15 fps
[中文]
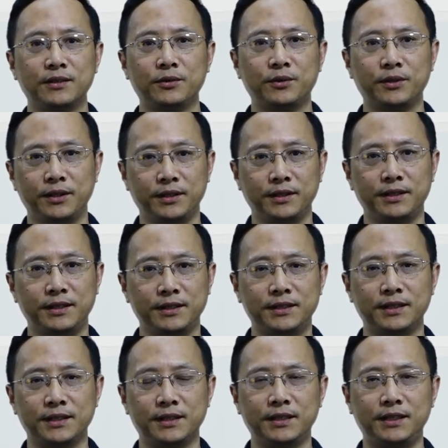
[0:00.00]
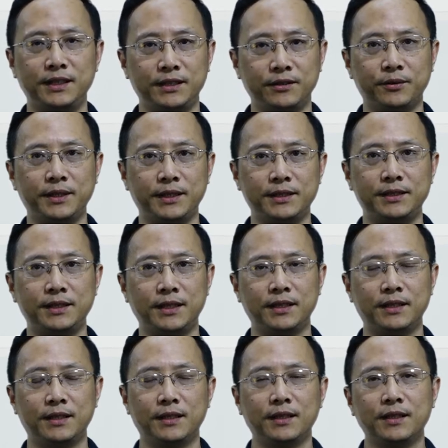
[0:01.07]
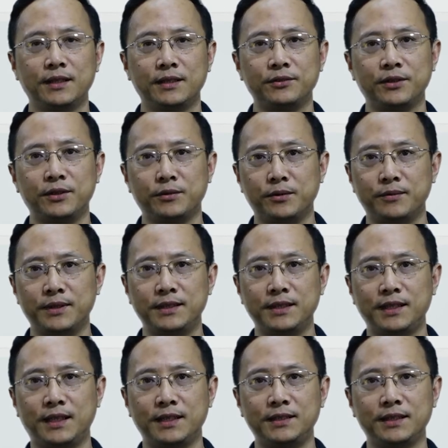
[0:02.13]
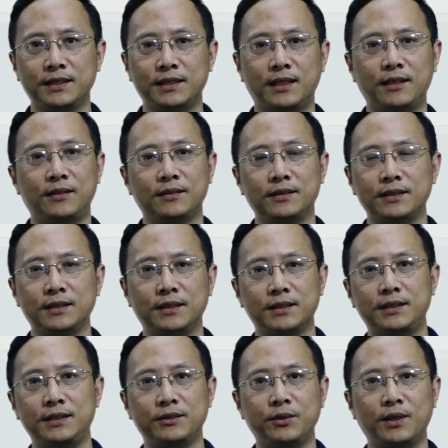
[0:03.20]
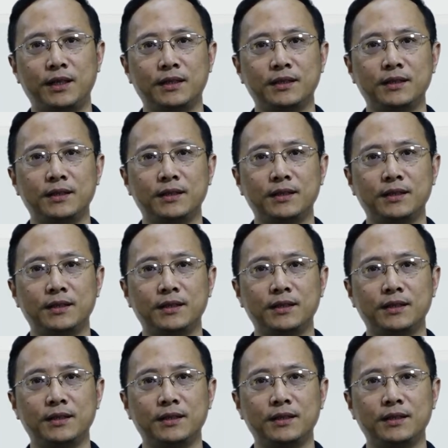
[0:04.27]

会理解和体会一些，所以我们先来介绍这个计算